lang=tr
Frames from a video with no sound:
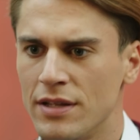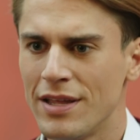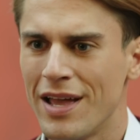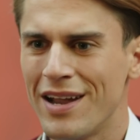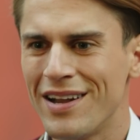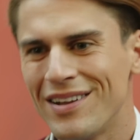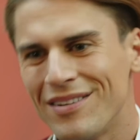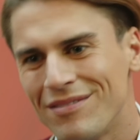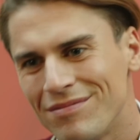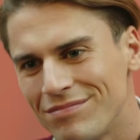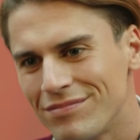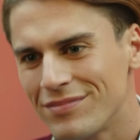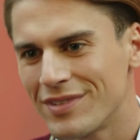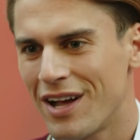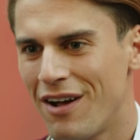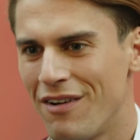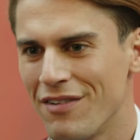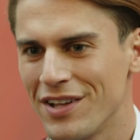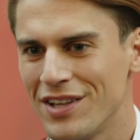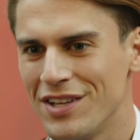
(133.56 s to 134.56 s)
Yani
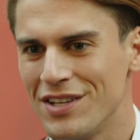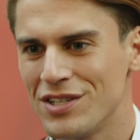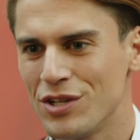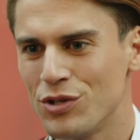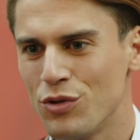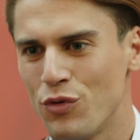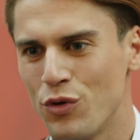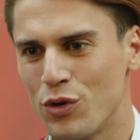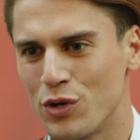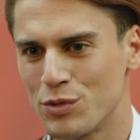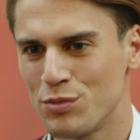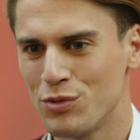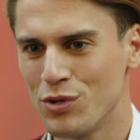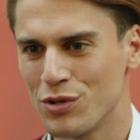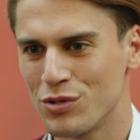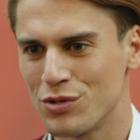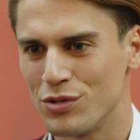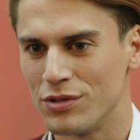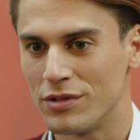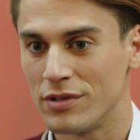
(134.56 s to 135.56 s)
kavga edince dövüyoruz
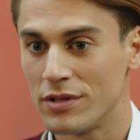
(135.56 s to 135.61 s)
biliyorsun.